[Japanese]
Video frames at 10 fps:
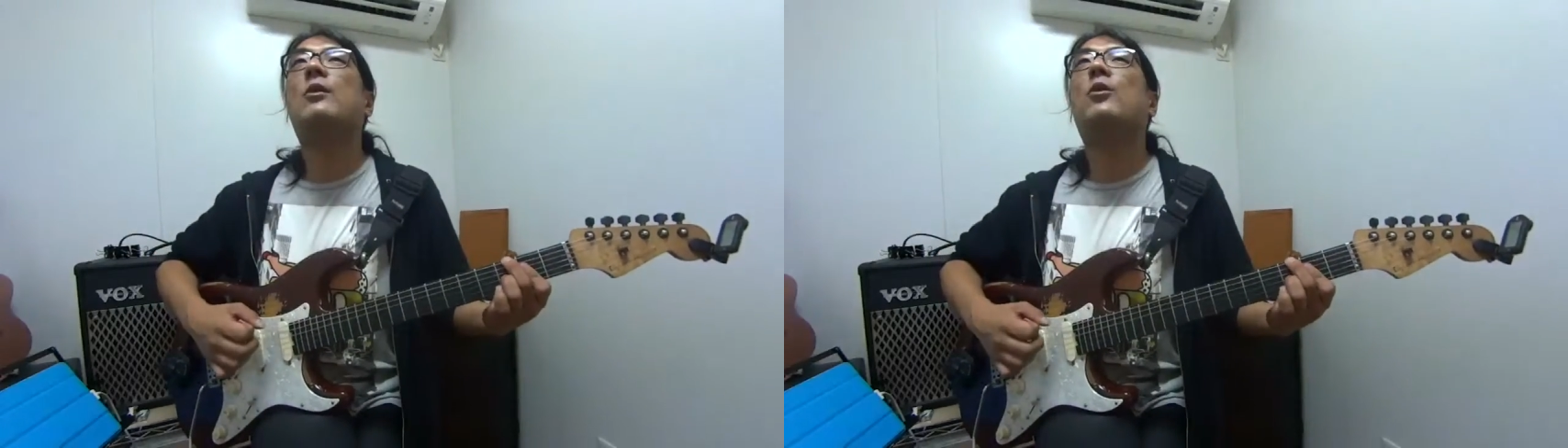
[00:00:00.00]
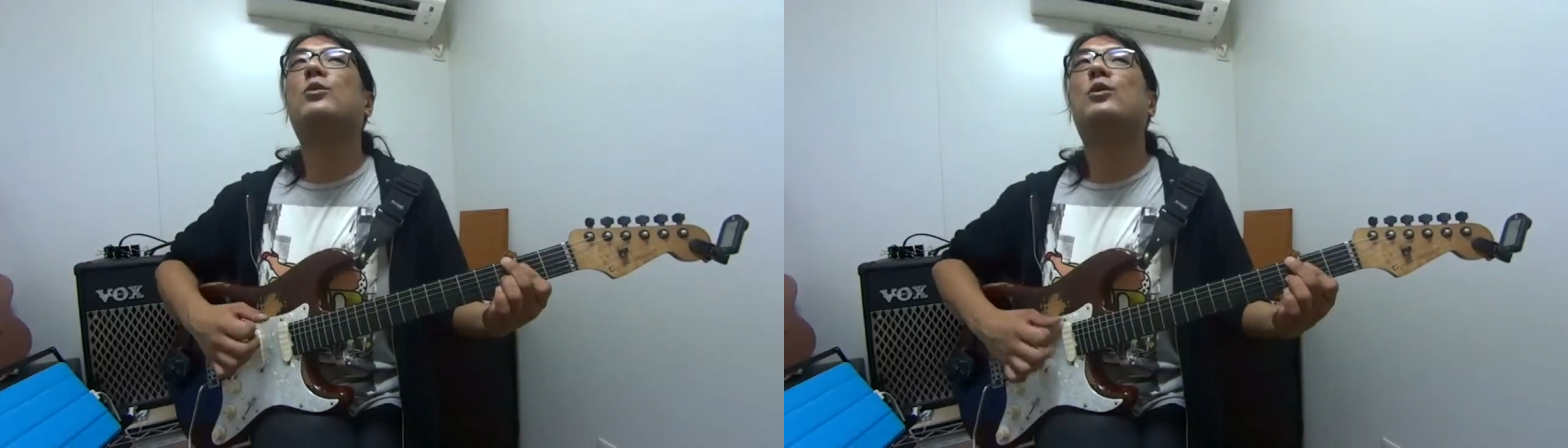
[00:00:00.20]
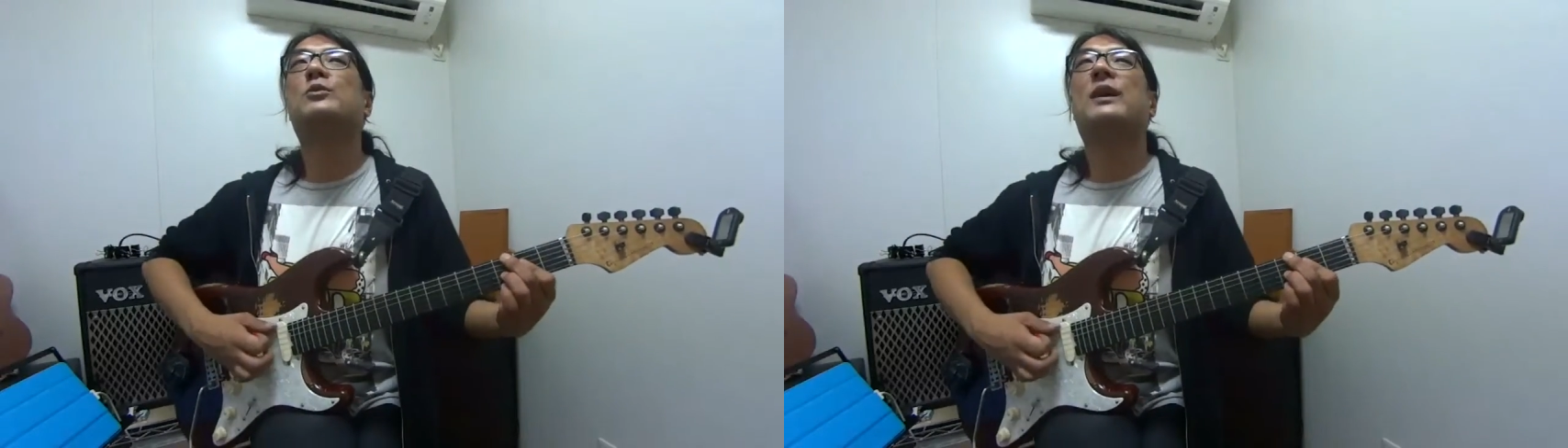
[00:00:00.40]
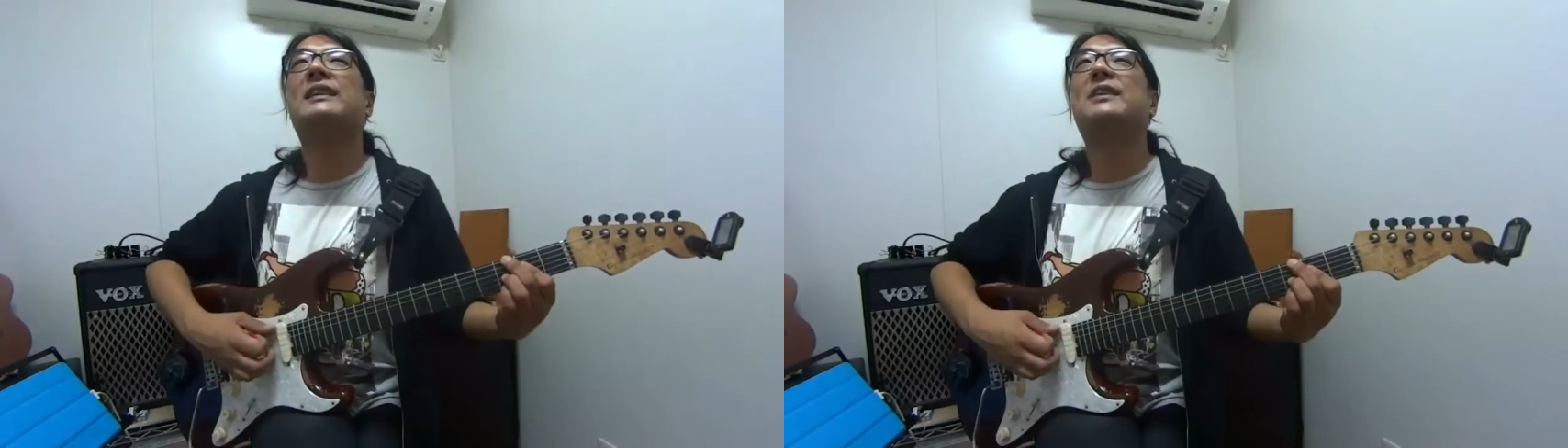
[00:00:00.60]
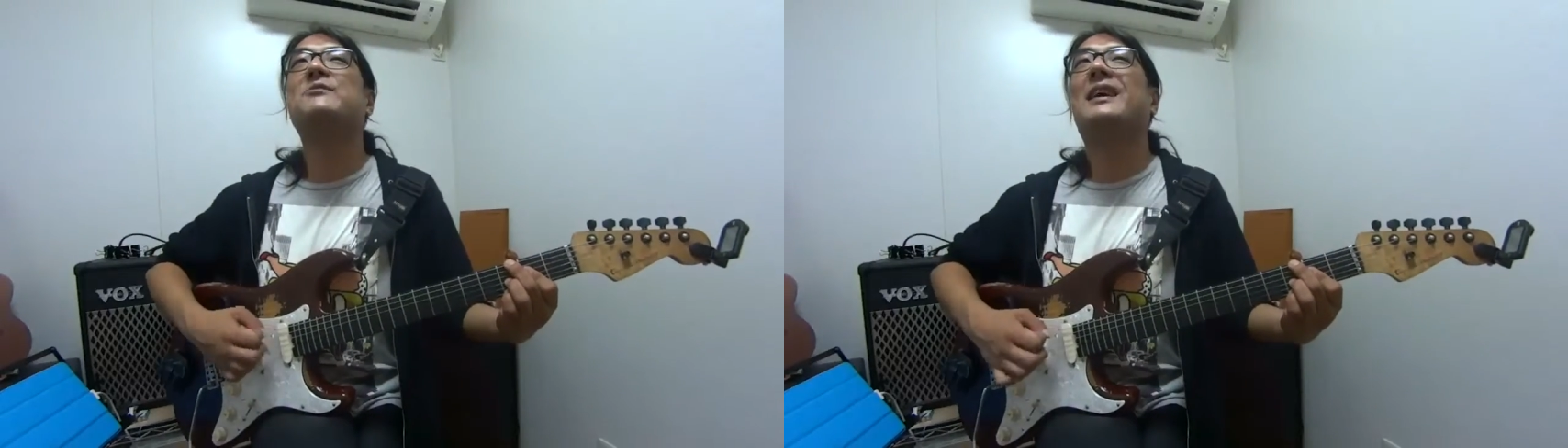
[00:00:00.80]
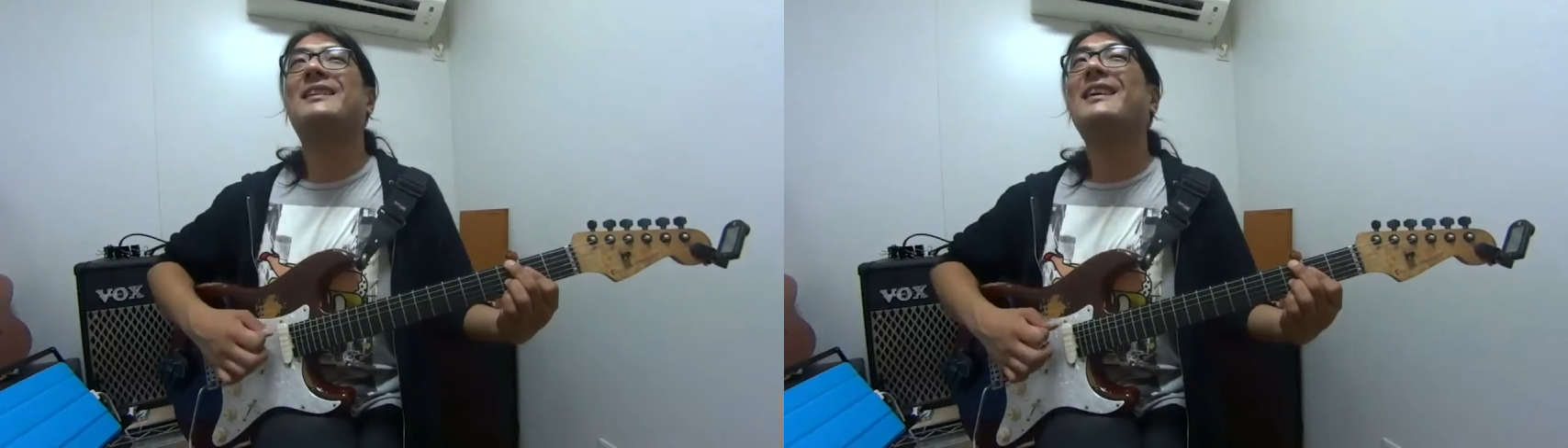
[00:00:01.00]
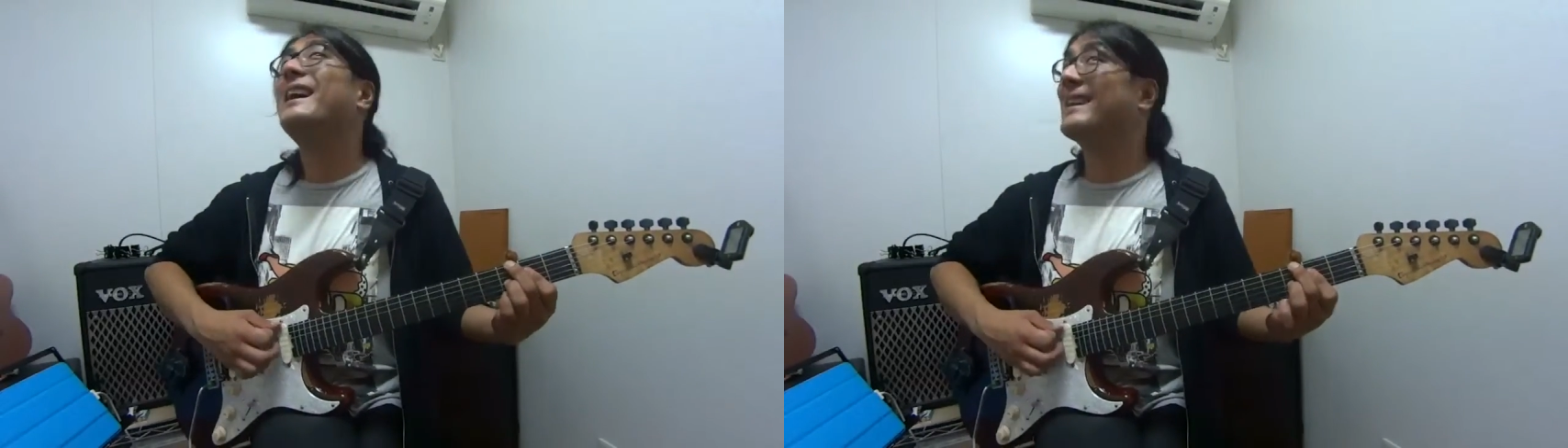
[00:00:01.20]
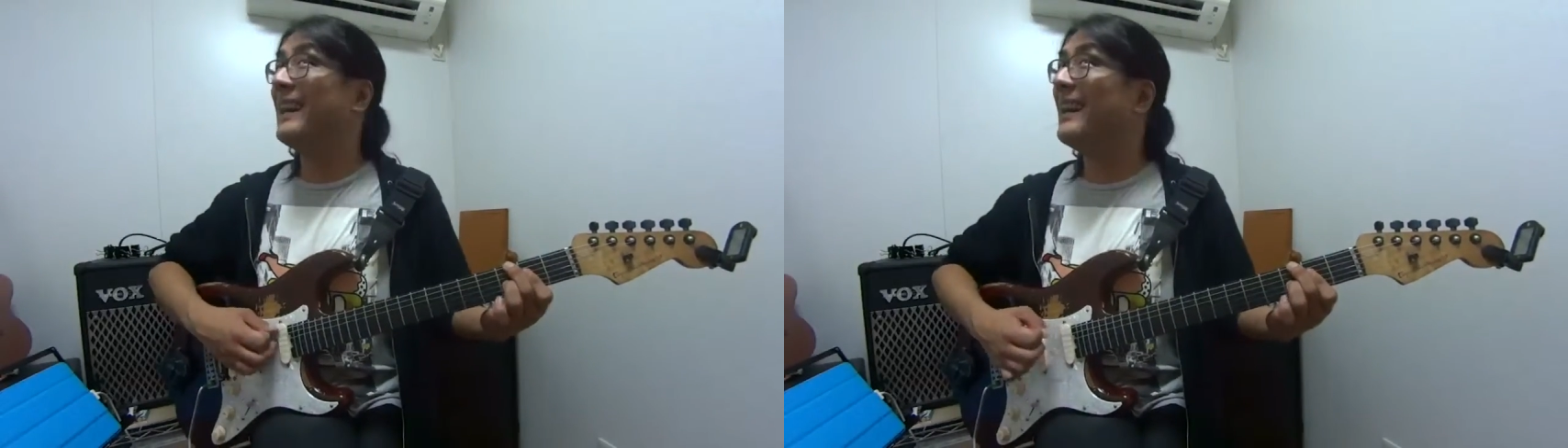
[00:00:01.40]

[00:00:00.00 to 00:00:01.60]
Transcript: い方の音が出るか出ないか。